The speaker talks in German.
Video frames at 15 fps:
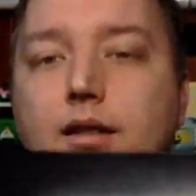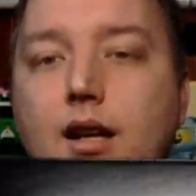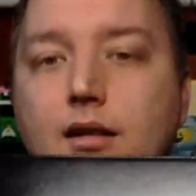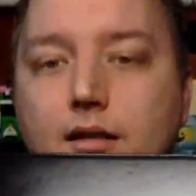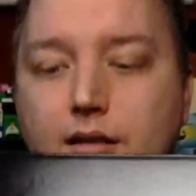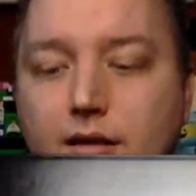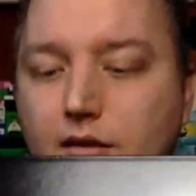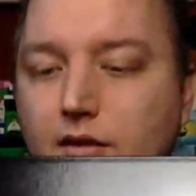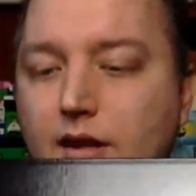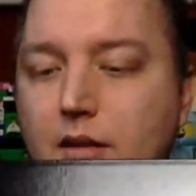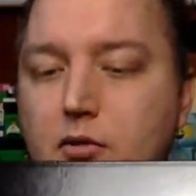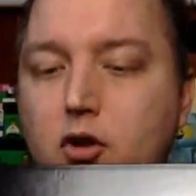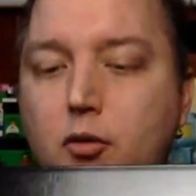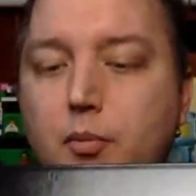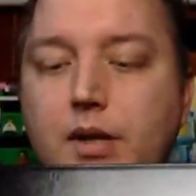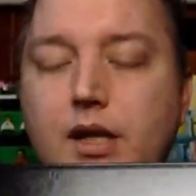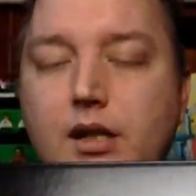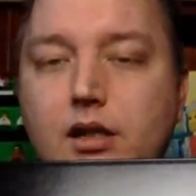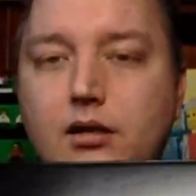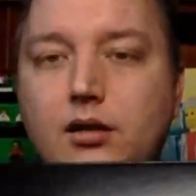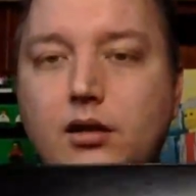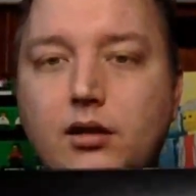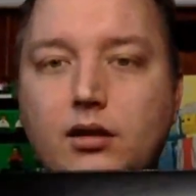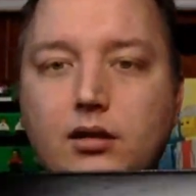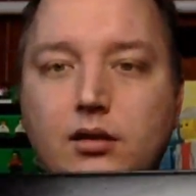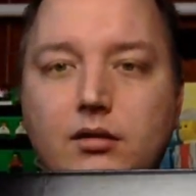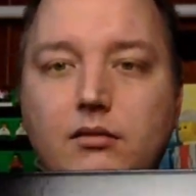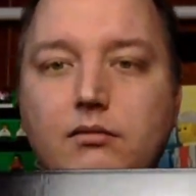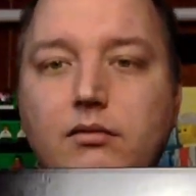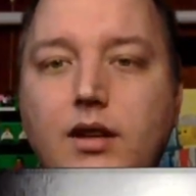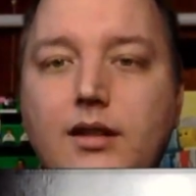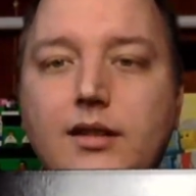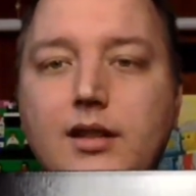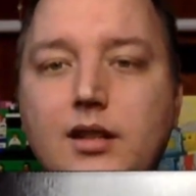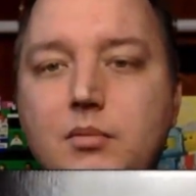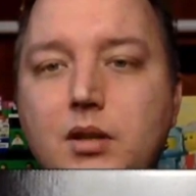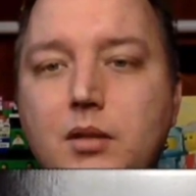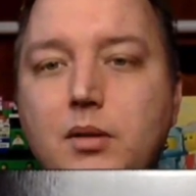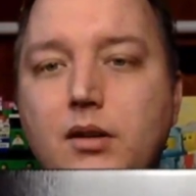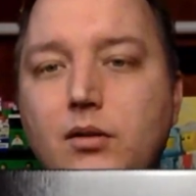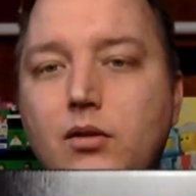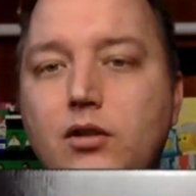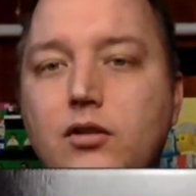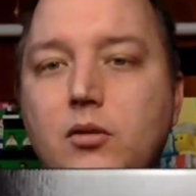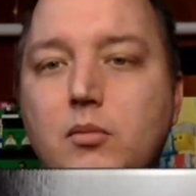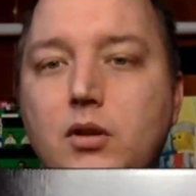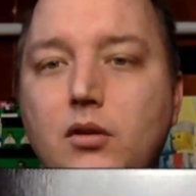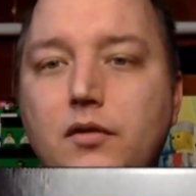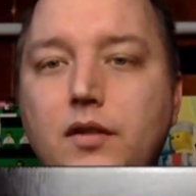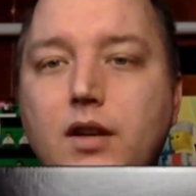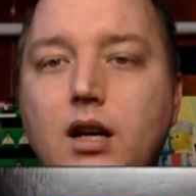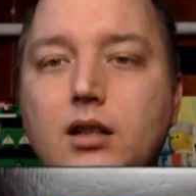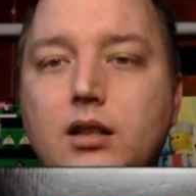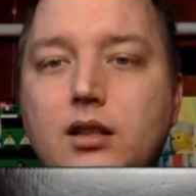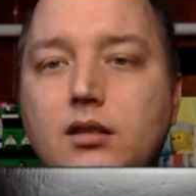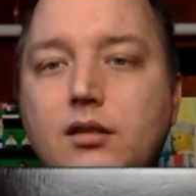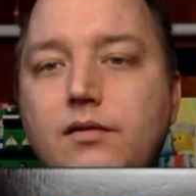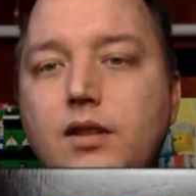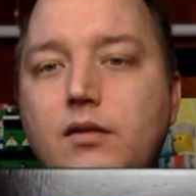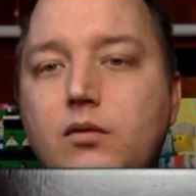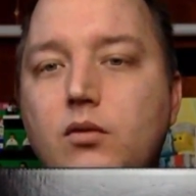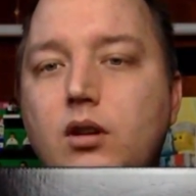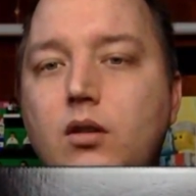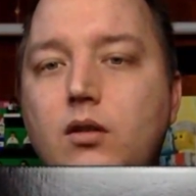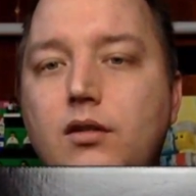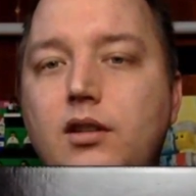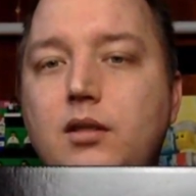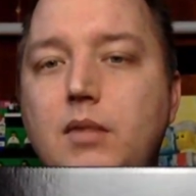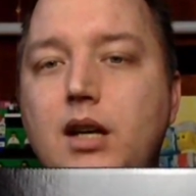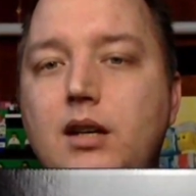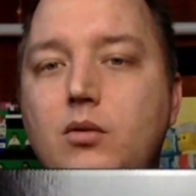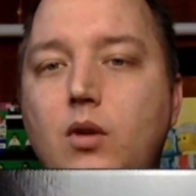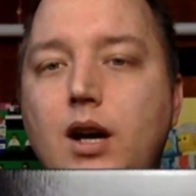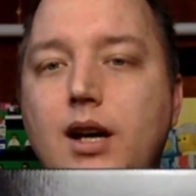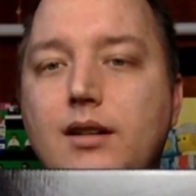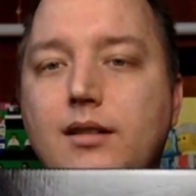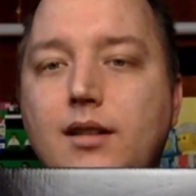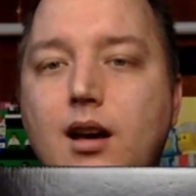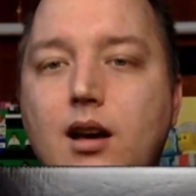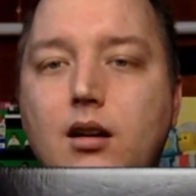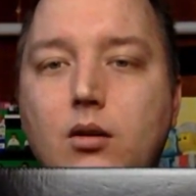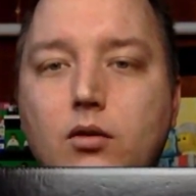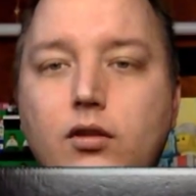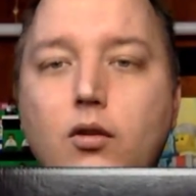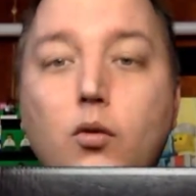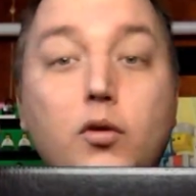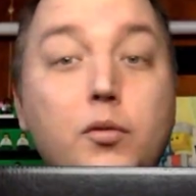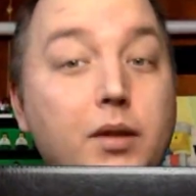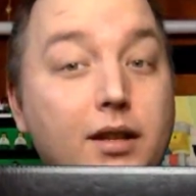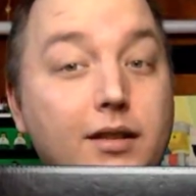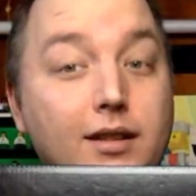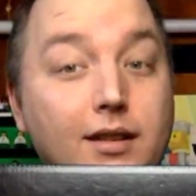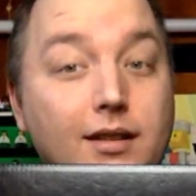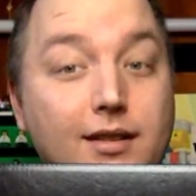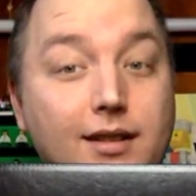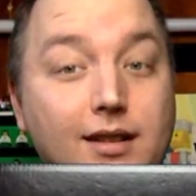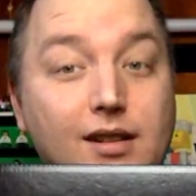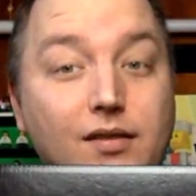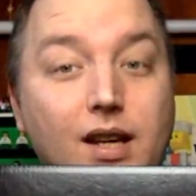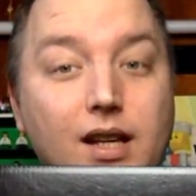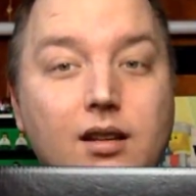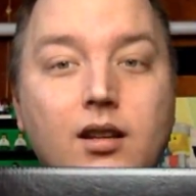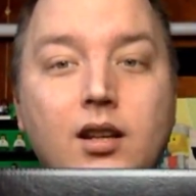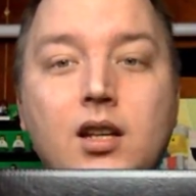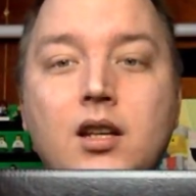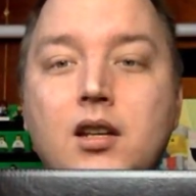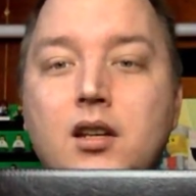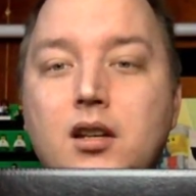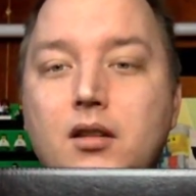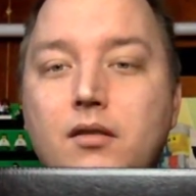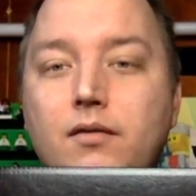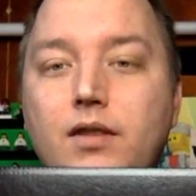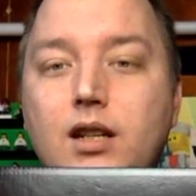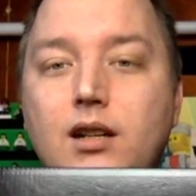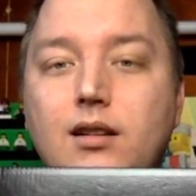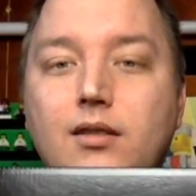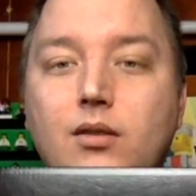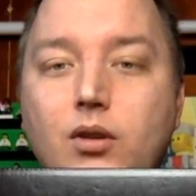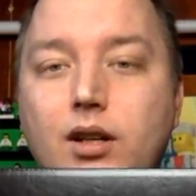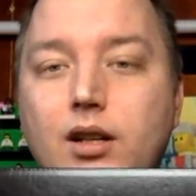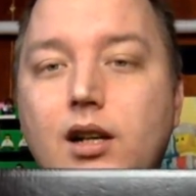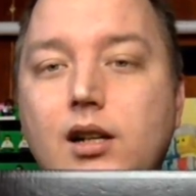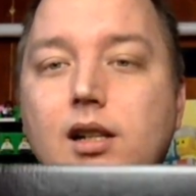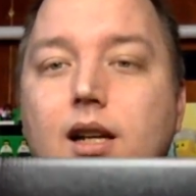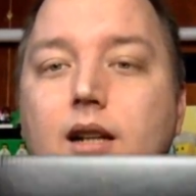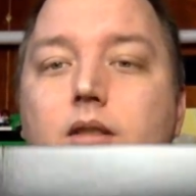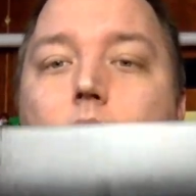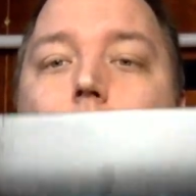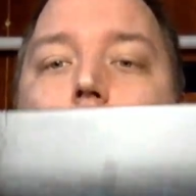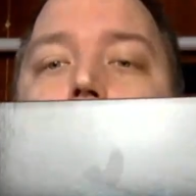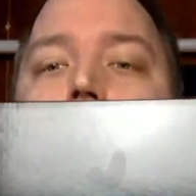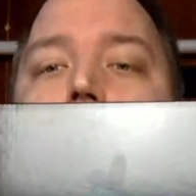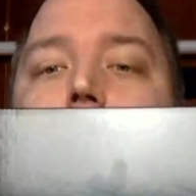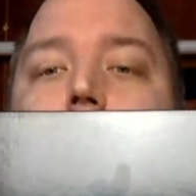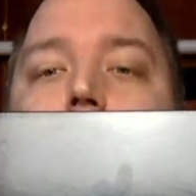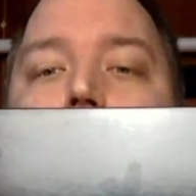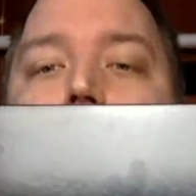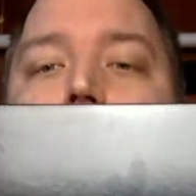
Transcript: Ganze zusammenspielt, äh, was ich mich persönlich immer noch frage, ist, wie wurde aus dem Ecto 1a aus Ghostbusters 2 wieder das Original Ecto 1?